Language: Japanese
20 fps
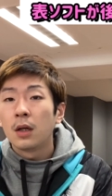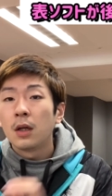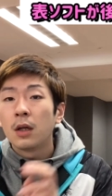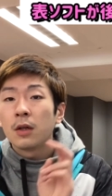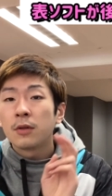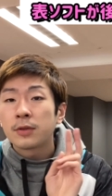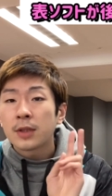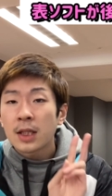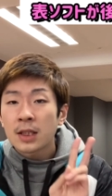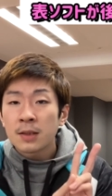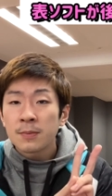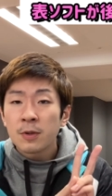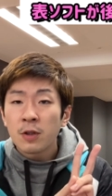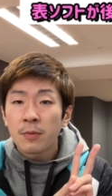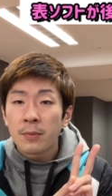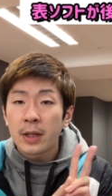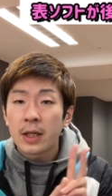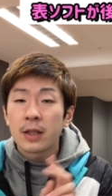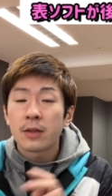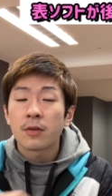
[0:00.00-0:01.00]
2つ目
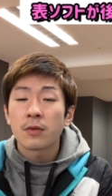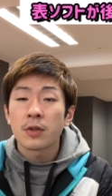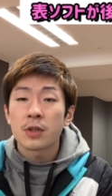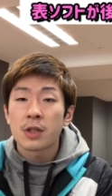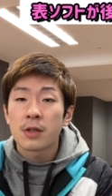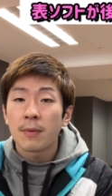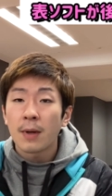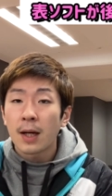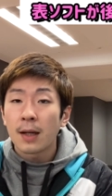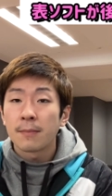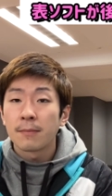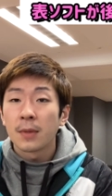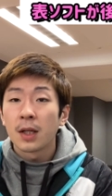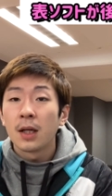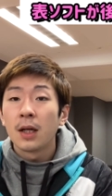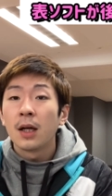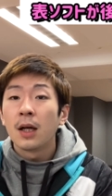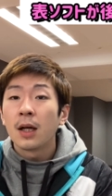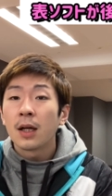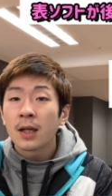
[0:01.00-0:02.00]
のメリットとしては
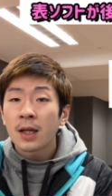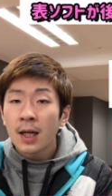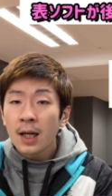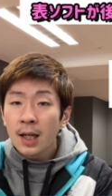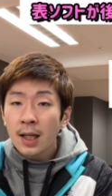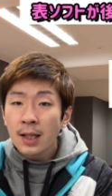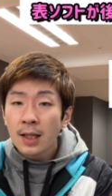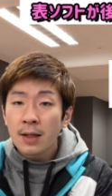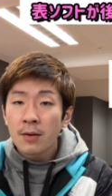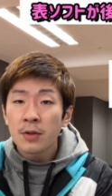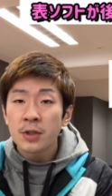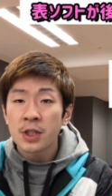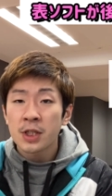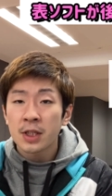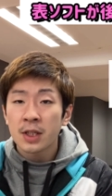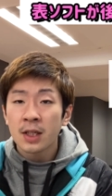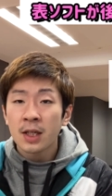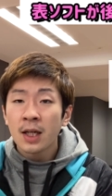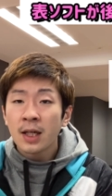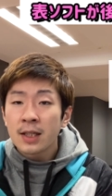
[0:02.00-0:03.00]
体を
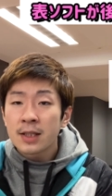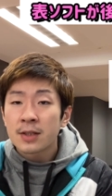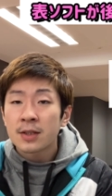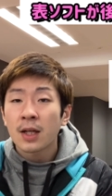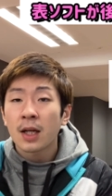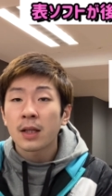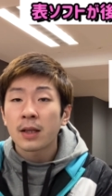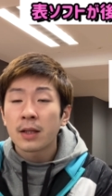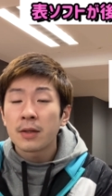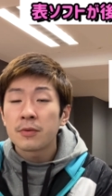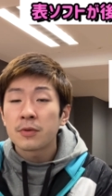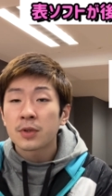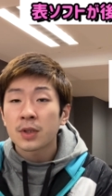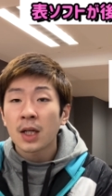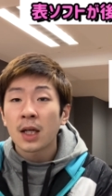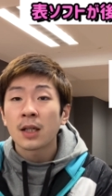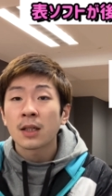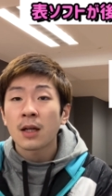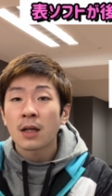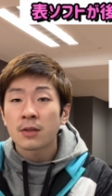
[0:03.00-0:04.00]
しっかり使って打つ
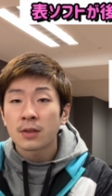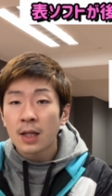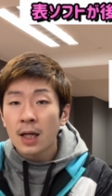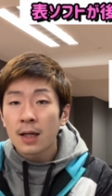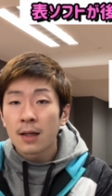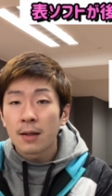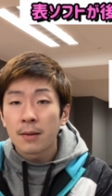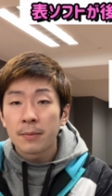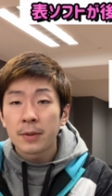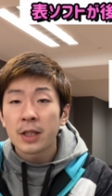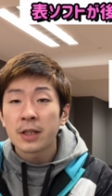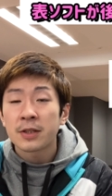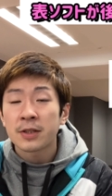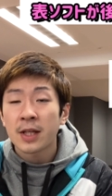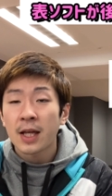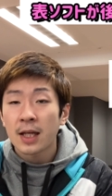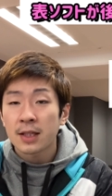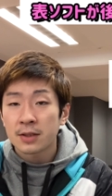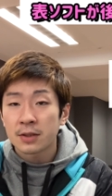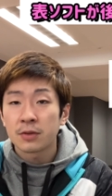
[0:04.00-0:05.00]
感覚が身につ
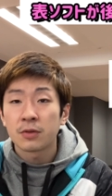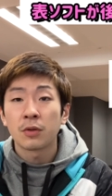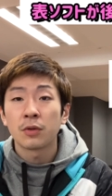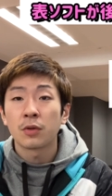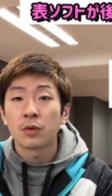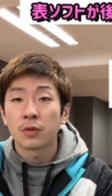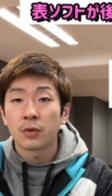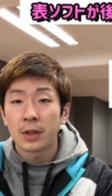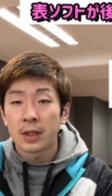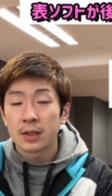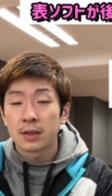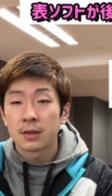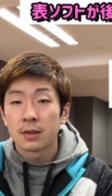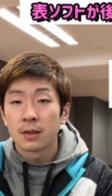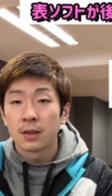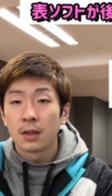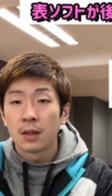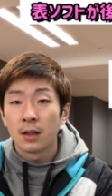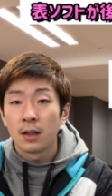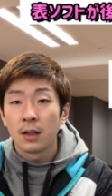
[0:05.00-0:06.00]
けやすいということで
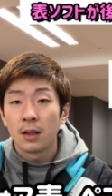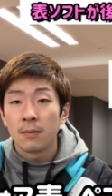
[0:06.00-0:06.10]
す、